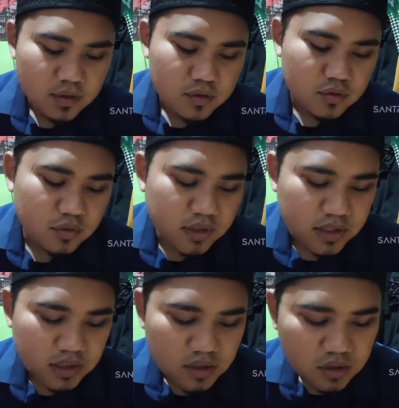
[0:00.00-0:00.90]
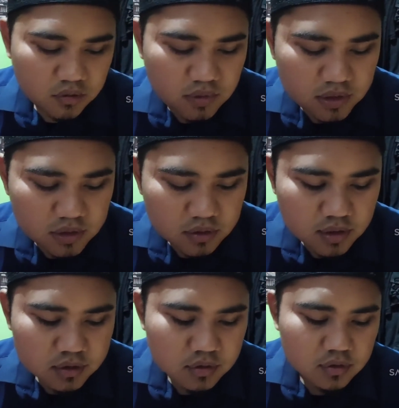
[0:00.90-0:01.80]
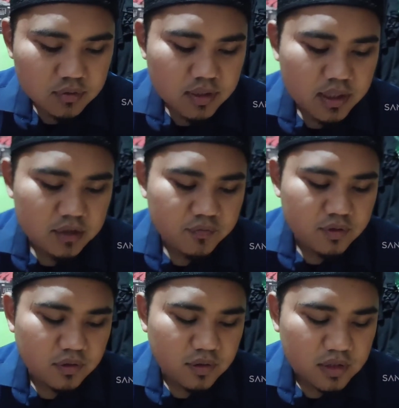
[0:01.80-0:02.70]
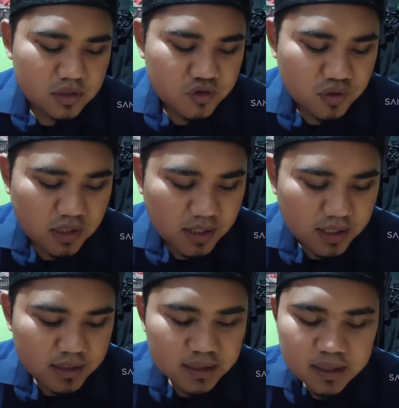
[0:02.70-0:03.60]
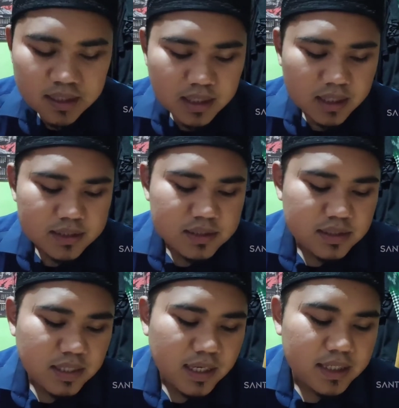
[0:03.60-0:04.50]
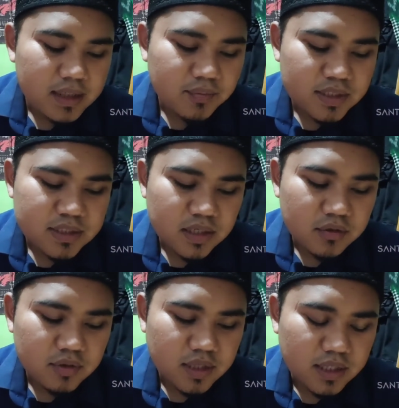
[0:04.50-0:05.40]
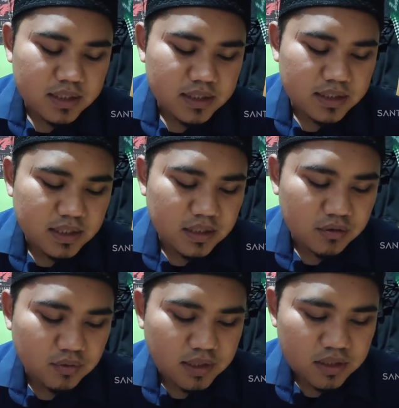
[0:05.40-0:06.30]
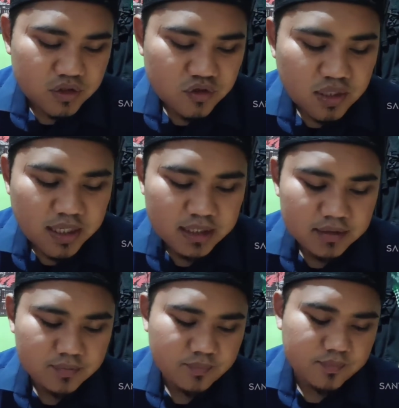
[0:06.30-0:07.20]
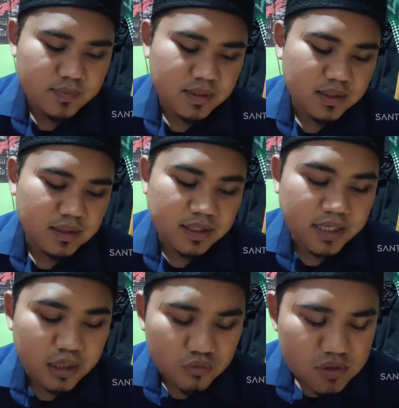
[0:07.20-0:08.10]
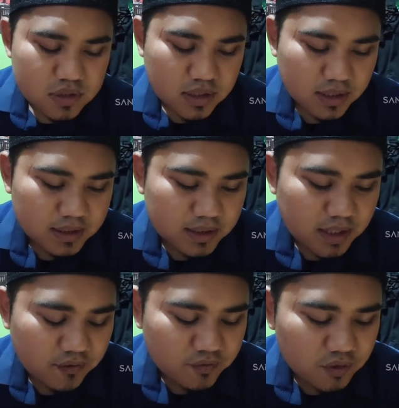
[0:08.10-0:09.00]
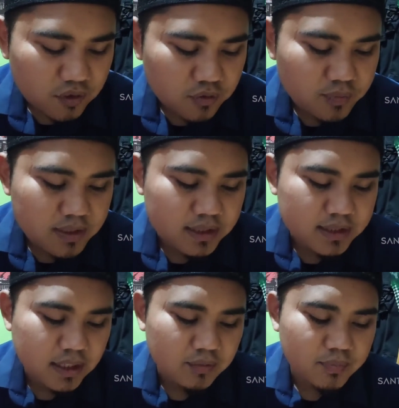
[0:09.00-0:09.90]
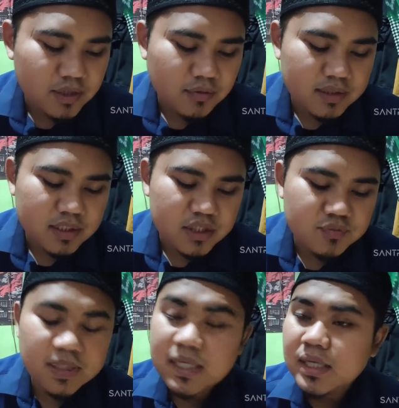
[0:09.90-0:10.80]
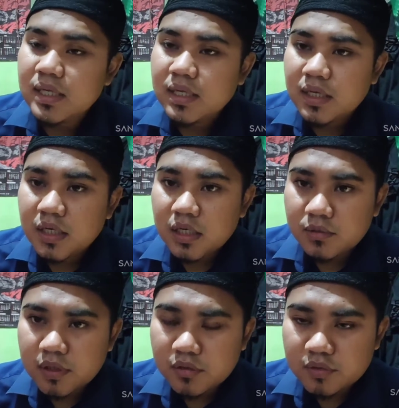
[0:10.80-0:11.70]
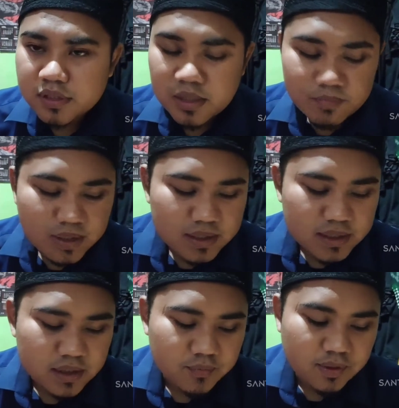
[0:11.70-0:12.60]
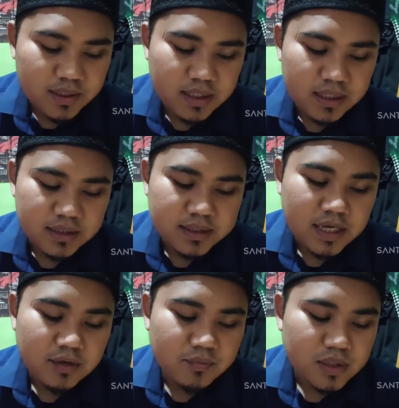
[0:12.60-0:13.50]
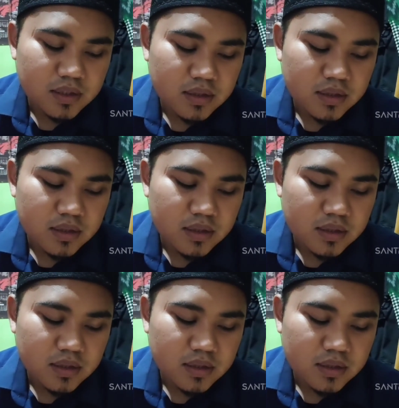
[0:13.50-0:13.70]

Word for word: tuluy wa qiraatul Qur'ani fi ghairi jeng jeung ari maca Quran dina luar salat tadarus eta afdolu minat takbir wa tasbih lebih utama daripada takbir